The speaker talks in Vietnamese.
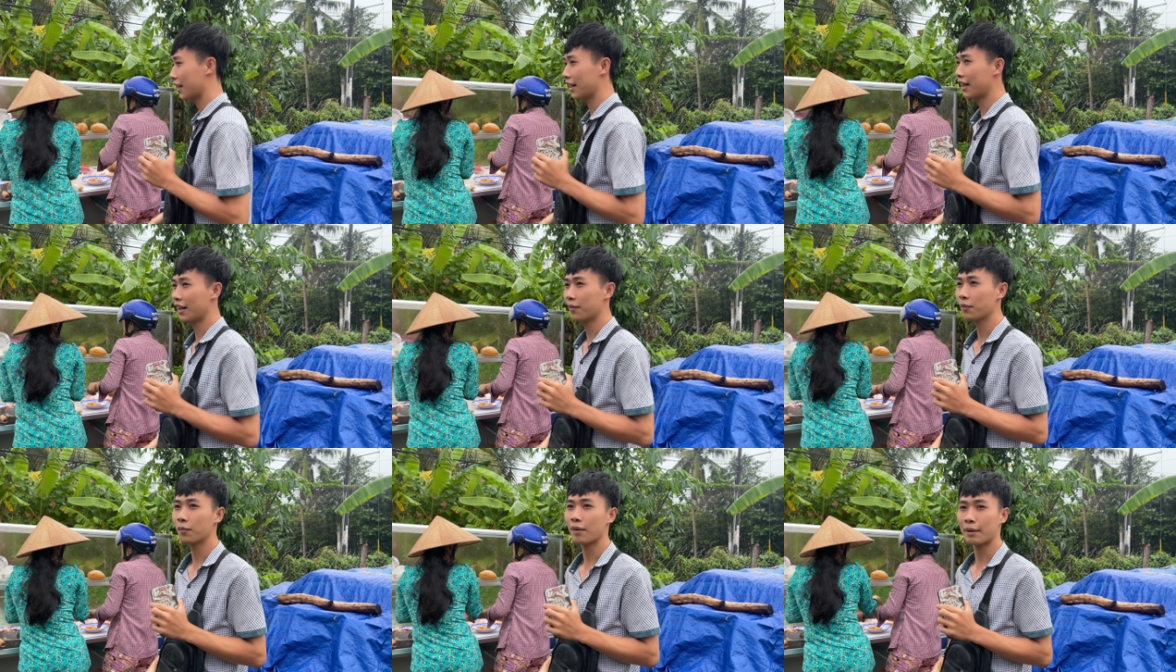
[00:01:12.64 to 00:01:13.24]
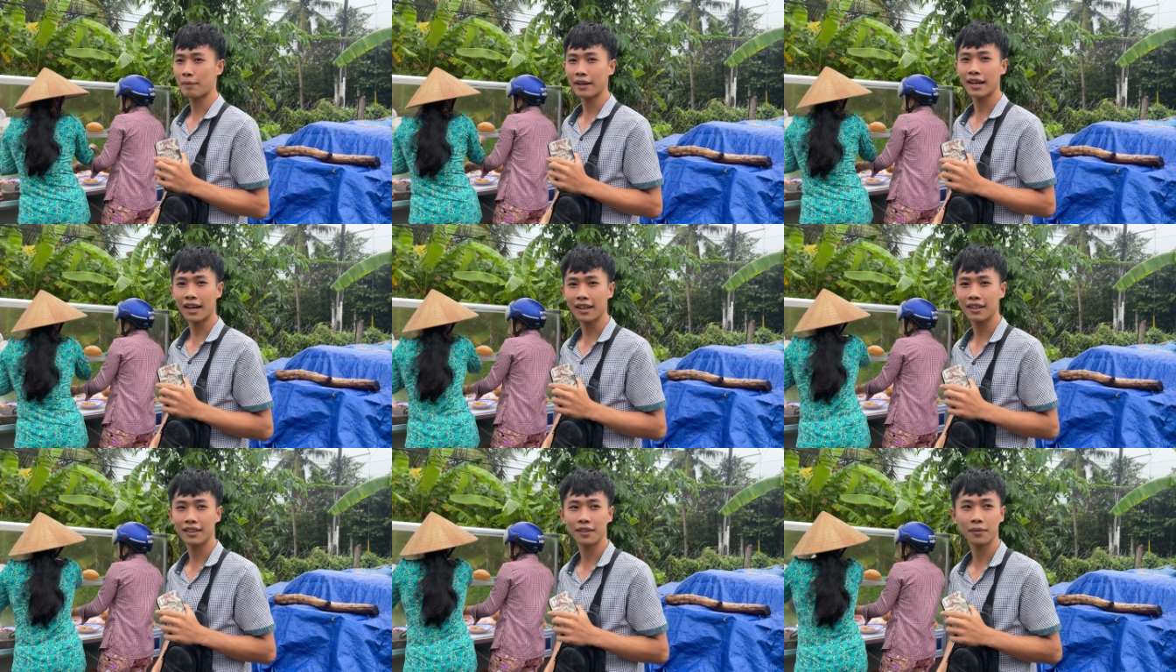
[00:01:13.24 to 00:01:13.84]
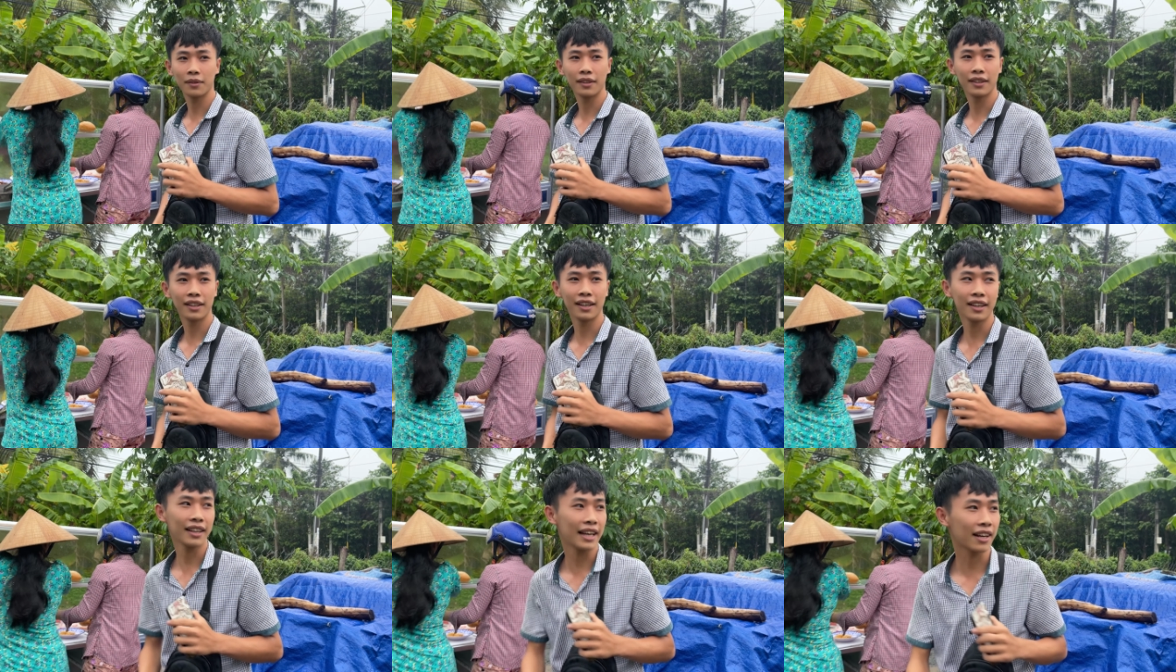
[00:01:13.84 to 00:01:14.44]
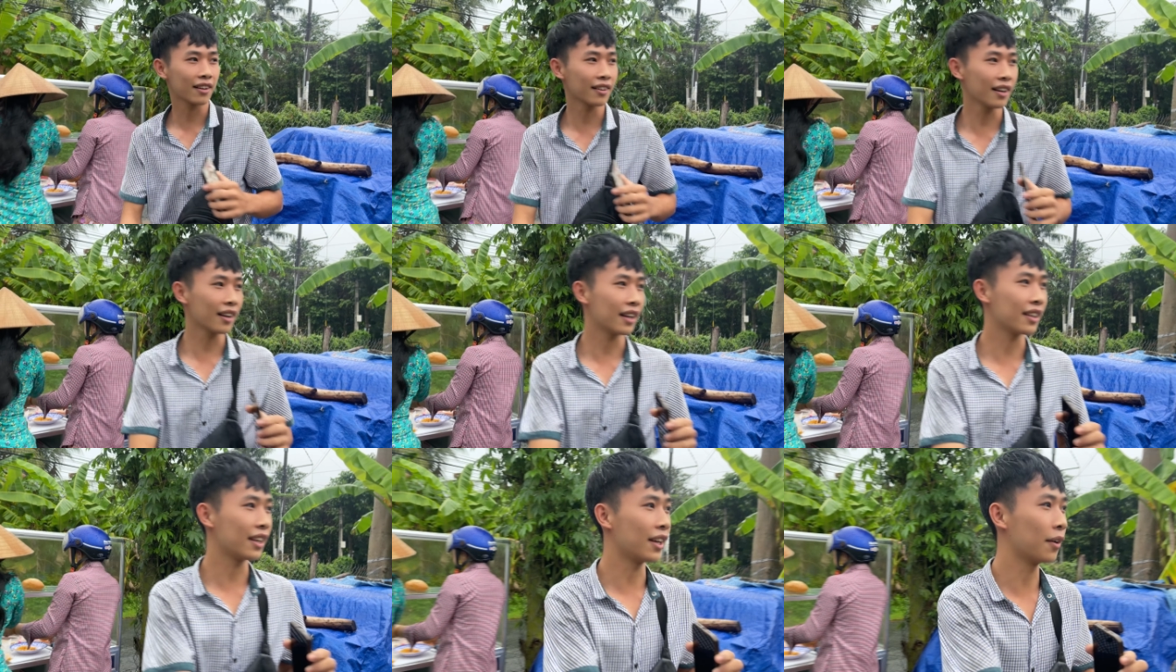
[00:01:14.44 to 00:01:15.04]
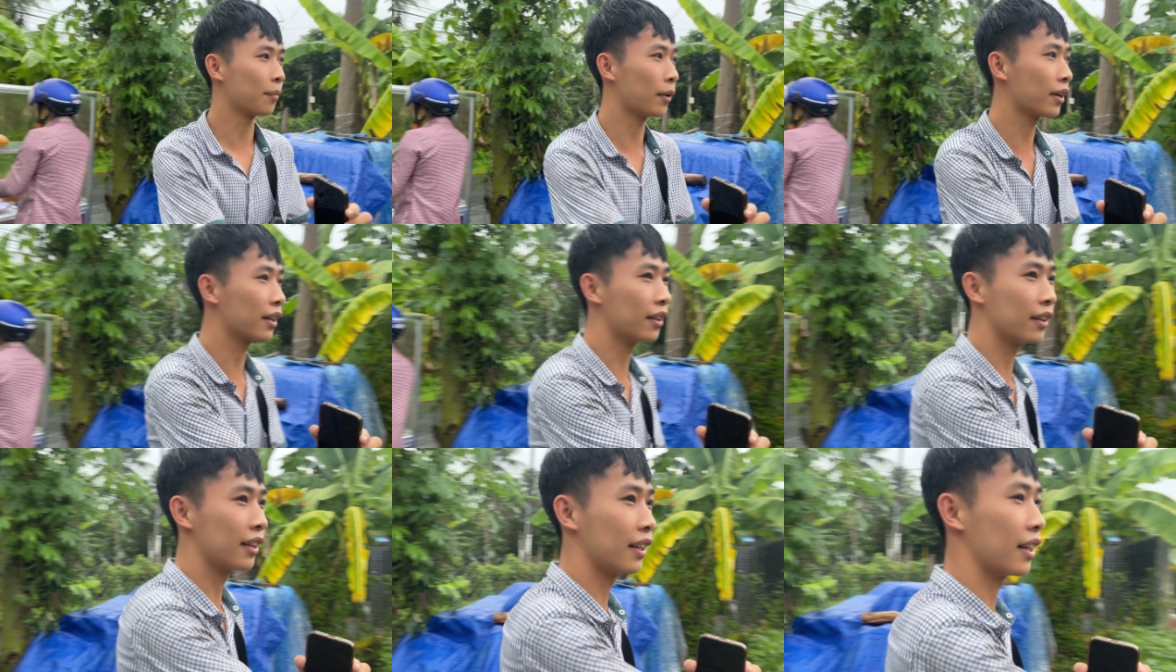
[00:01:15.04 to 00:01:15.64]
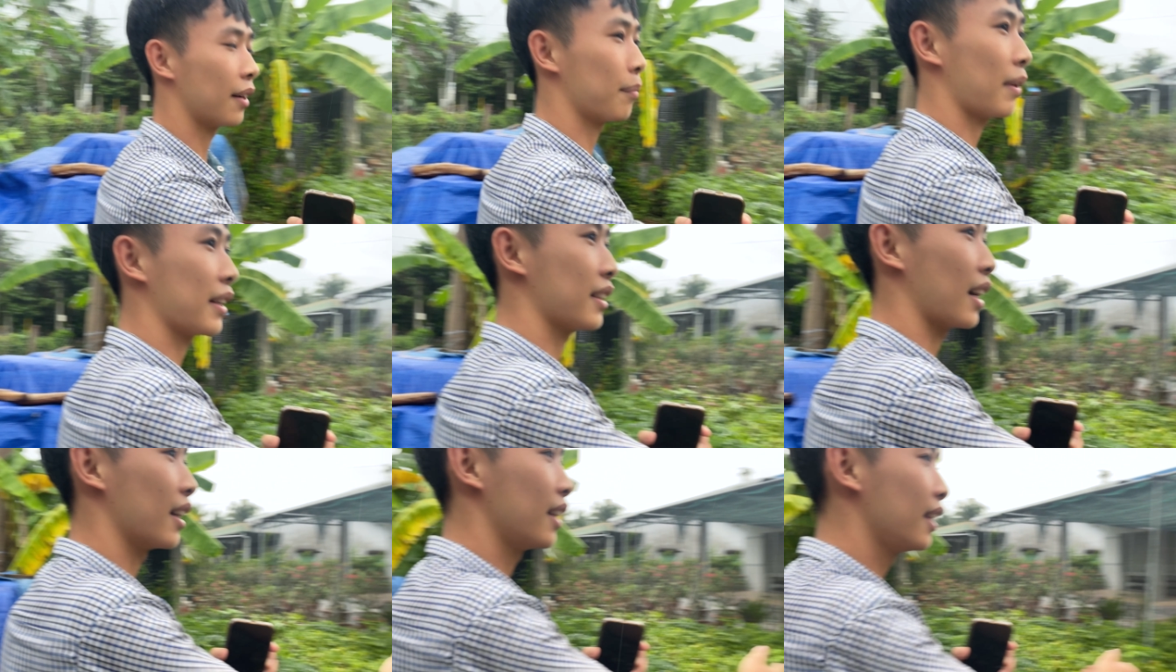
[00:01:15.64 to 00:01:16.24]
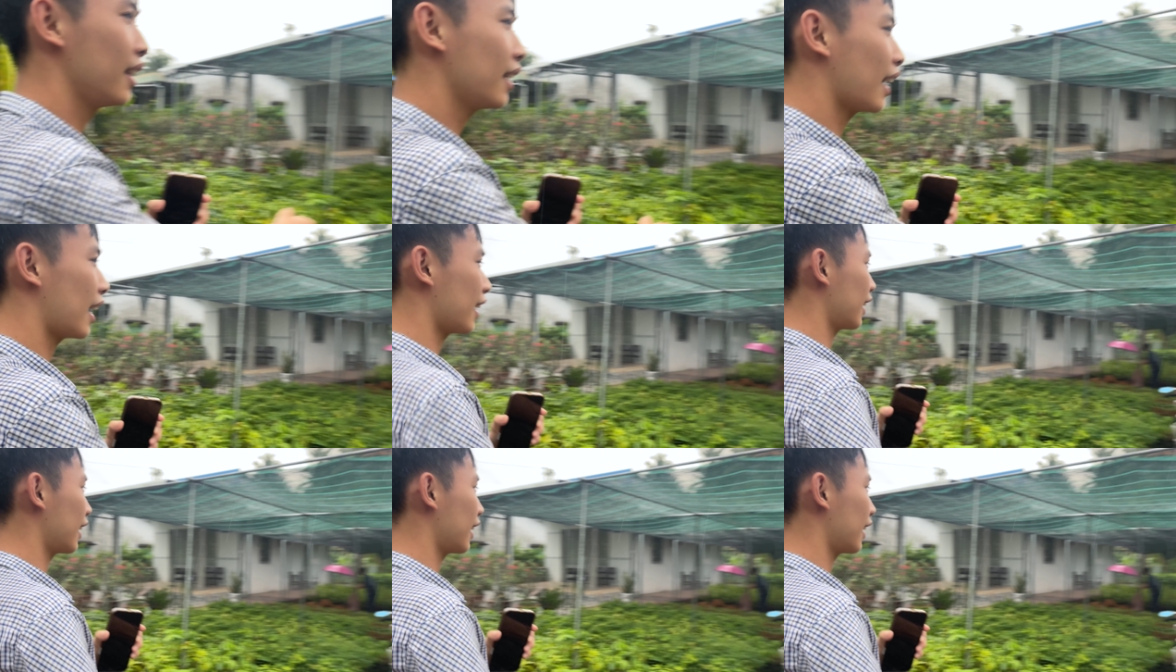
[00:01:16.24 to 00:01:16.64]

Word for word: hả, mua may bán đất là được mọi người. Ở đây có rất là nhiều mọi người, hôm nay trợ lý ra